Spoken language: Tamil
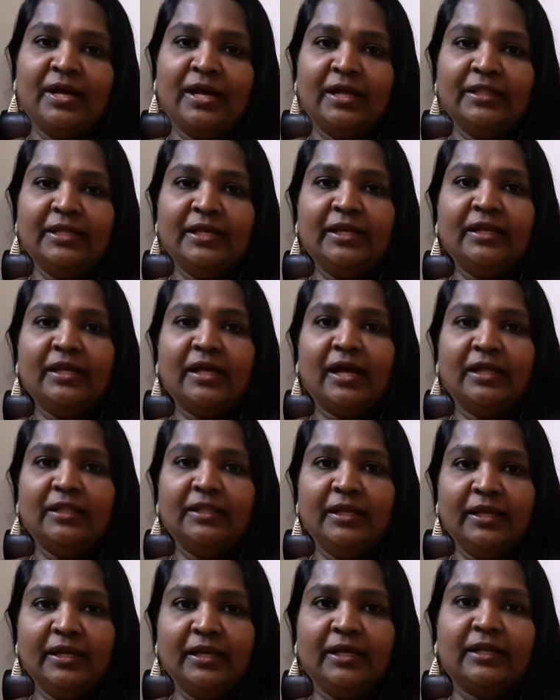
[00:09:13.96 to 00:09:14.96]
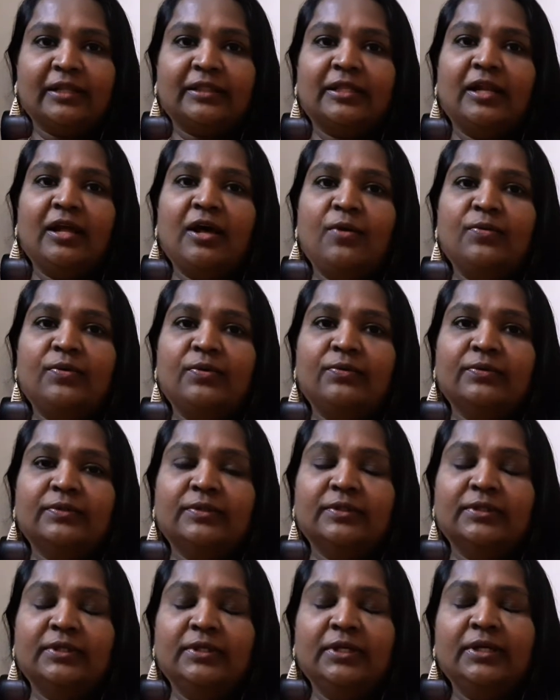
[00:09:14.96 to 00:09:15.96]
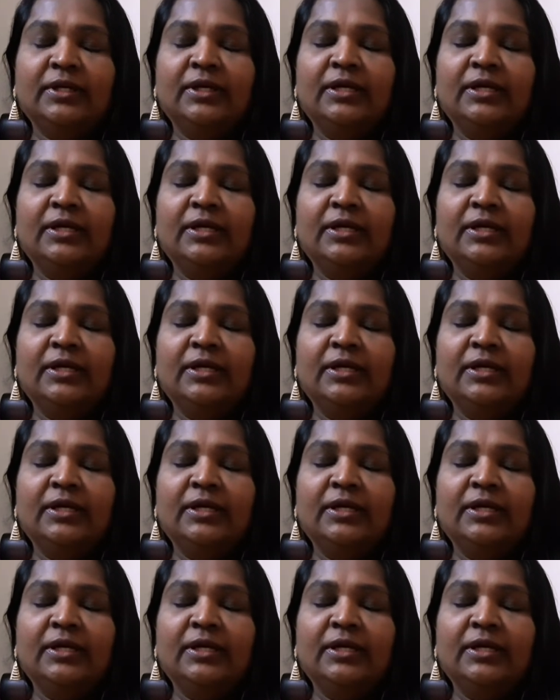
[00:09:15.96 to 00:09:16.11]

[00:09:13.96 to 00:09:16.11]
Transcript: அதே அதே நேரத்தில் அவங்க வந்து